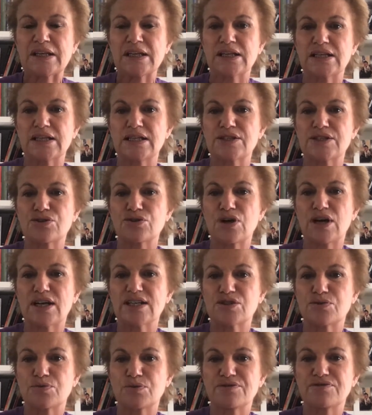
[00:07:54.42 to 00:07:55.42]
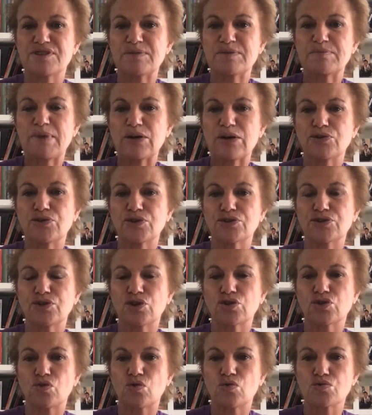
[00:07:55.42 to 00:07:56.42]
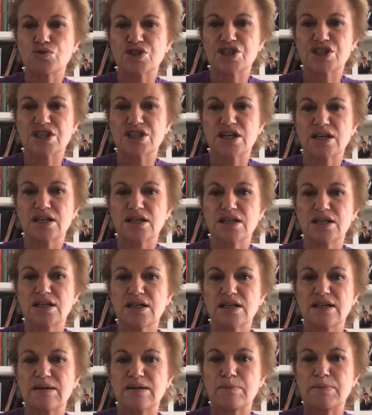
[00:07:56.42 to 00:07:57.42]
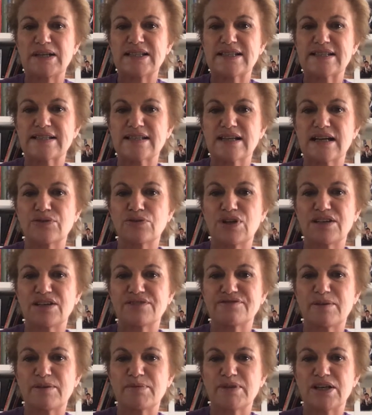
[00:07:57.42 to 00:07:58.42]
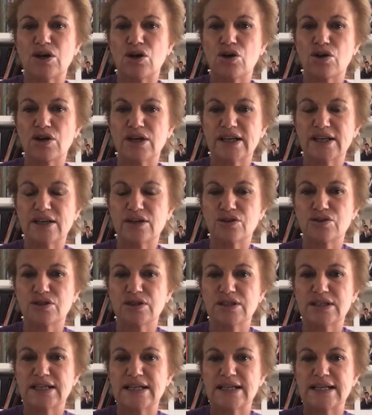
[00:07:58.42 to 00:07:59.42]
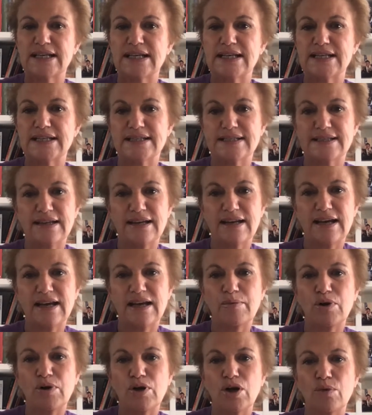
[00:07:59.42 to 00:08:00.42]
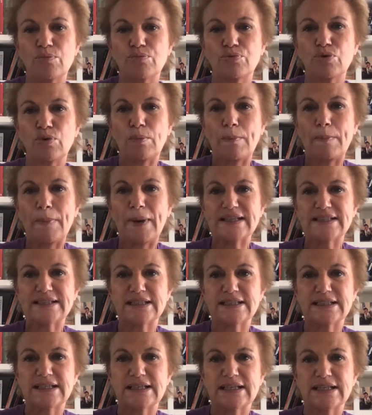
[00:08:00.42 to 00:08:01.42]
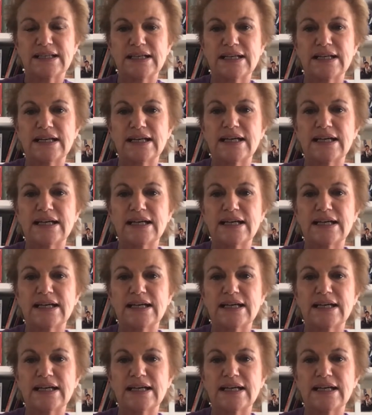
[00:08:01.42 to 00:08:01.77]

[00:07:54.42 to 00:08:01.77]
Il sera suivi par le docteur Tronchin, médecin de la famille Orléans et célèbre pour pratiquer